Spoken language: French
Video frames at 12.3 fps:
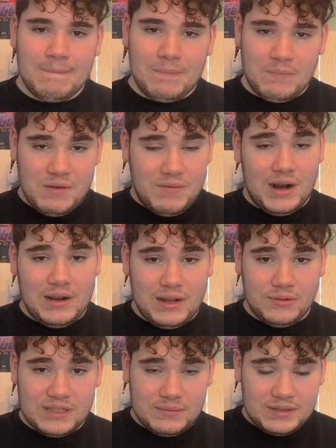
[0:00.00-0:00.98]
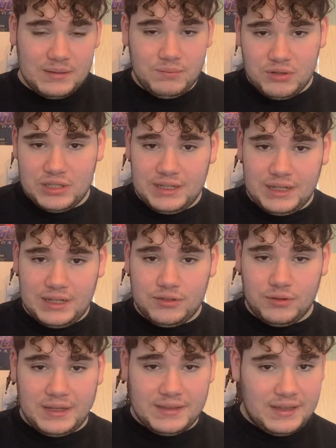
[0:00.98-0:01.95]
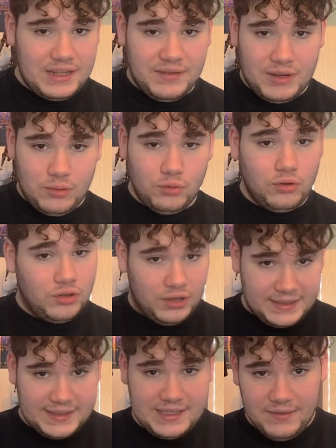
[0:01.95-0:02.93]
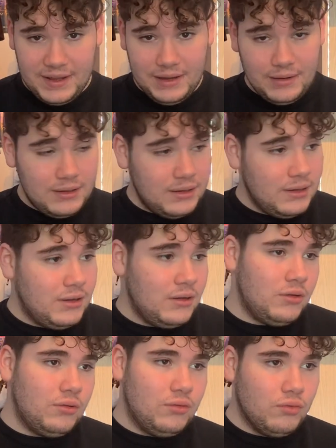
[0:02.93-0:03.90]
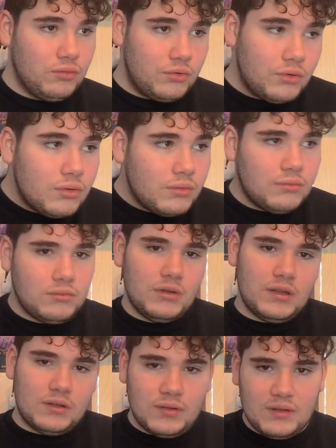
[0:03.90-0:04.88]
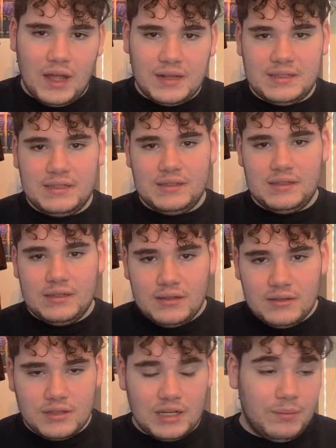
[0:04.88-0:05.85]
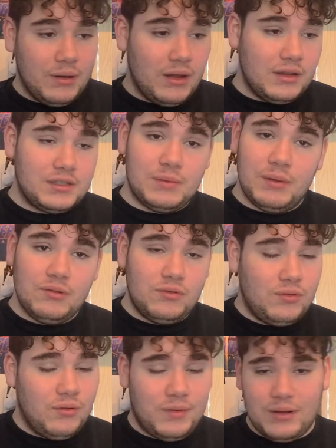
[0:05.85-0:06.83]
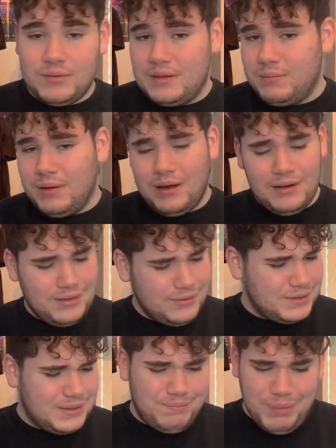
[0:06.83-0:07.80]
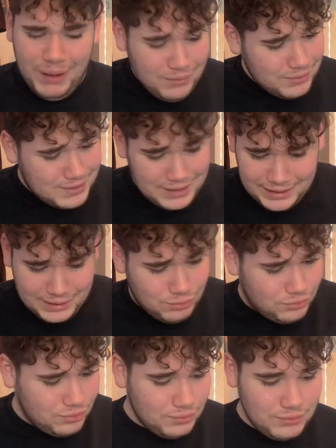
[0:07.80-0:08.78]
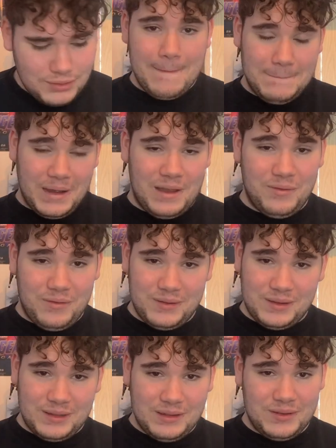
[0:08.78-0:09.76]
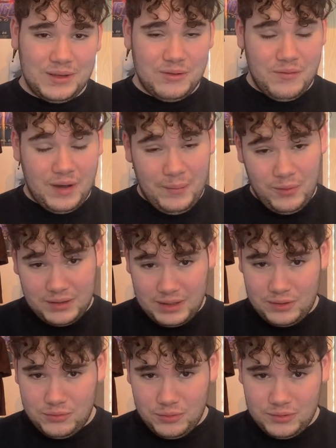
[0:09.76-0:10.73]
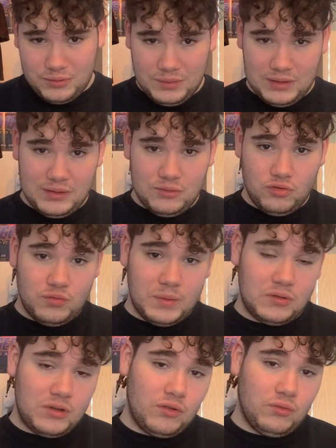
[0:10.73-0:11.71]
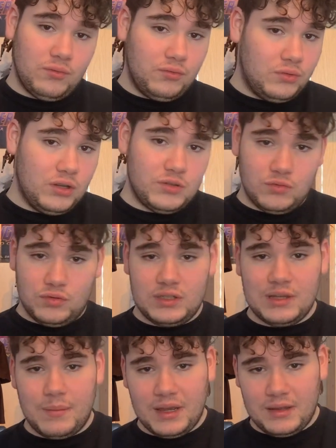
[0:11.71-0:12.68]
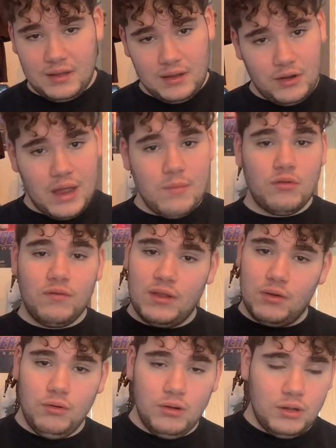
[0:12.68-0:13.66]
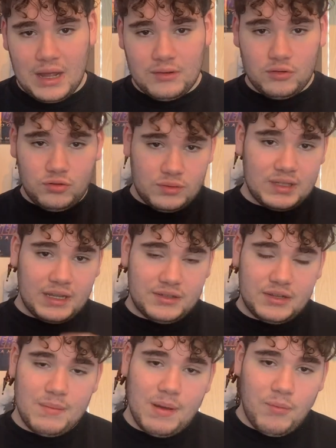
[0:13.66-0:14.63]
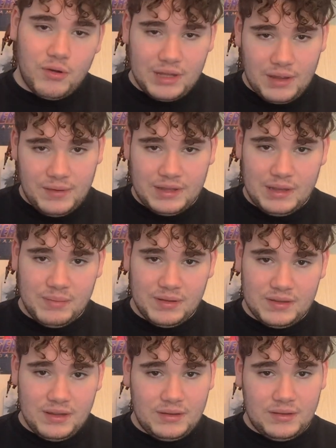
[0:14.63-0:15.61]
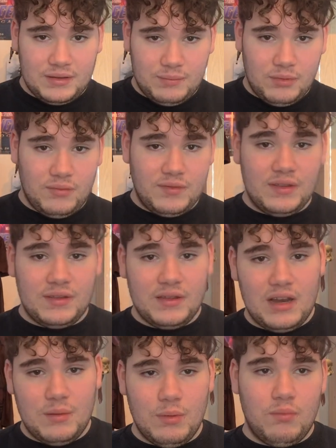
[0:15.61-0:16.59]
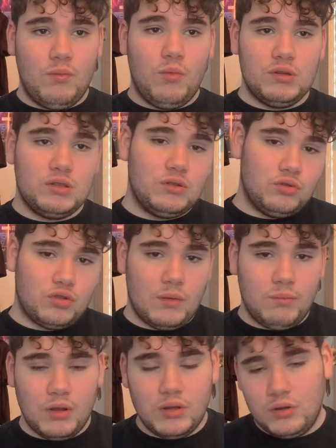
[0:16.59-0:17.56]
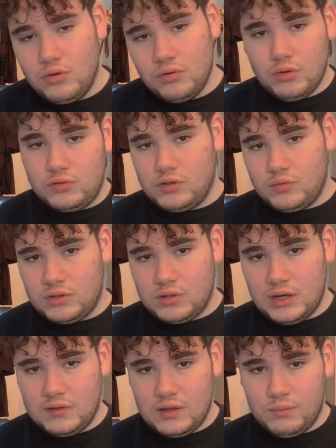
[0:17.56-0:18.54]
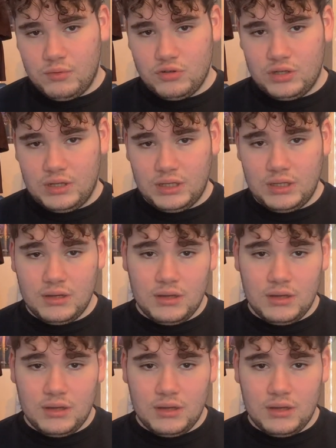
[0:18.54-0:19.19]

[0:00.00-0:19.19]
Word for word: Mais voilà, la deuxième scène post-générique serait une scène avec le docteur Sivada. Donc, est-ce que c'est un teasing Je sais pas, je sais pas du tout. En vrai, on sait pas. c'est pas, c'est rien du tout. Bref, c'était une vidéo vraiment très courte, mais c'est juste parce qu'elles ont chuté, je me suis dit que ça méritait quand même une vidéo. Attention, ça reste quand même à prendre avec des pincettes, hein, c'est pas officiel, mais pour moi ce serait pas décodant, que ce soit c'est une code numérique.